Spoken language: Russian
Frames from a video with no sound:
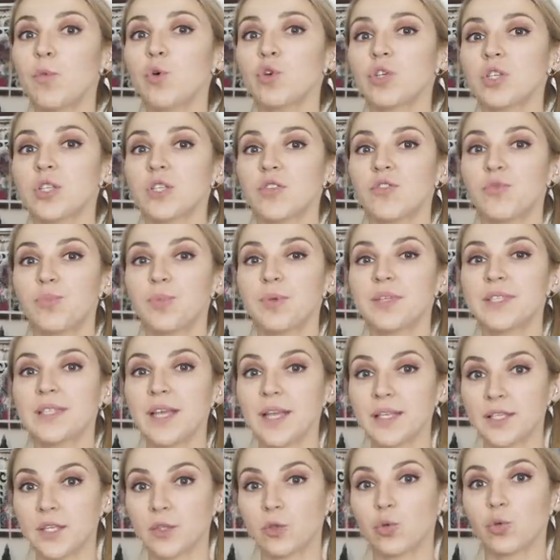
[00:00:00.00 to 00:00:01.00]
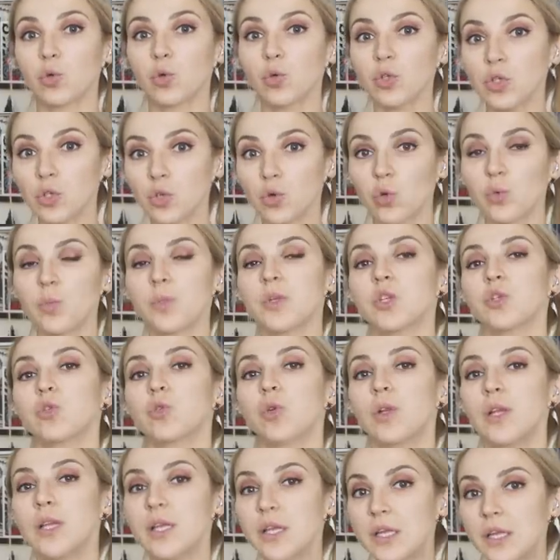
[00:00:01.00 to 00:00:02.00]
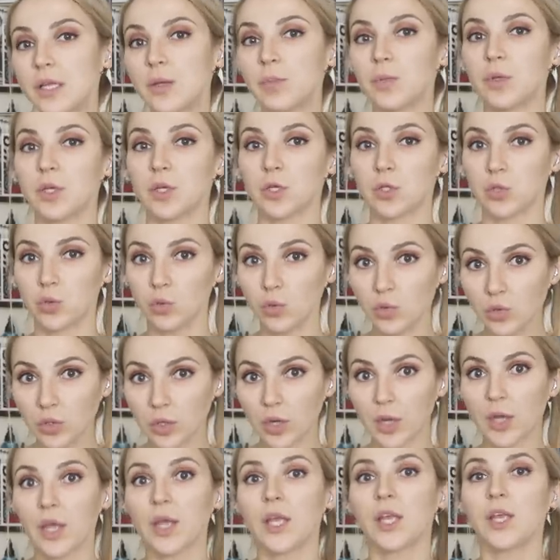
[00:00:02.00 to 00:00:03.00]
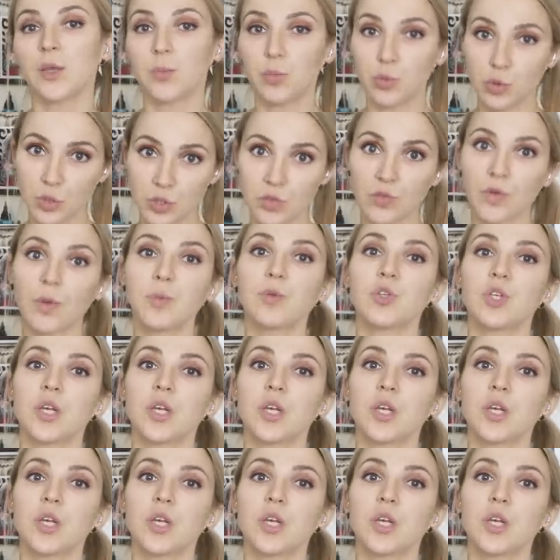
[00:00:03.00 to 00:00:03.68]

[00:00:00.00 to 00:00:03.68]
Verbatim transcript: можете вписать эту родинку между линиями рисунка и будет вам